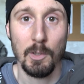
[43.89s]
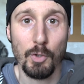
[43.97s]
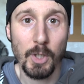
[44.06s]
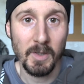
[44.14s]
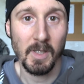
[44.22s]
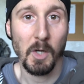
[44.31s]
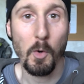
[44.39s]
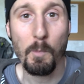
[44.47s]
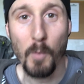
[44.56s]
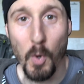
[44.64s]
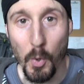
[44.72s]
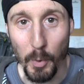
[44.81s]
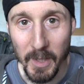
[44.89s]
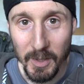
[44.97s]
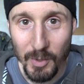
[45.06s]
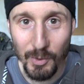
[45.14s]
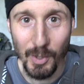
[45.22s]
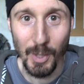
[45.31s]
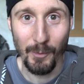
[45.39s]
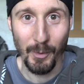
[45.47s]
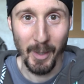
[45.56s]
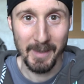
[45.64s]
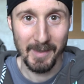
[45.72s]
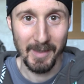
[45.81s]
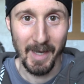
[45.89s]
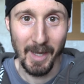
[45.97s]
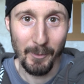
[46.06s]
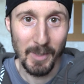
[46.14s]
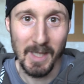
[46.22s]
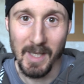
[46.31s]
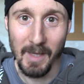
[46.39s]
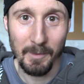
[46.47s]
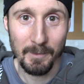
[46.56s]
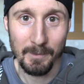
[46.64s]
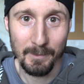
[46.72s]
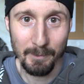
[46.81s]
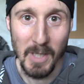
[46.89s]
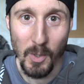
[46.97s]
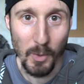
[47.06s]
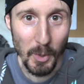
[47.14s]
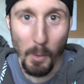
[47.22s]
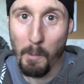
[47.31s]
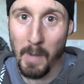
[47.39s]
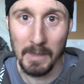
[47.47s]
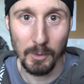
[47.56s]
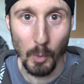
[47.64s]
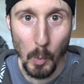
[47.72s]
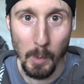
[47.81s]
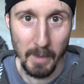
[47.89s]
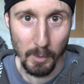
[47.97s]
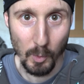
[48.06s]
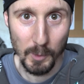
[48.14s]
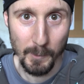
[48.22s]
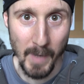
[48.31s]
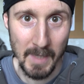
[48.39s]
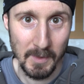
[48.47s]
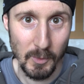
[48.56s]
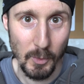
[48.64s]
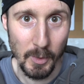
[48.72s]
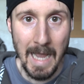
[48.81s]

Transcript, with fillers: Gli oggetti che compongono l'EDC devono essere quindi piccoli, compatti e occupare poco spazio.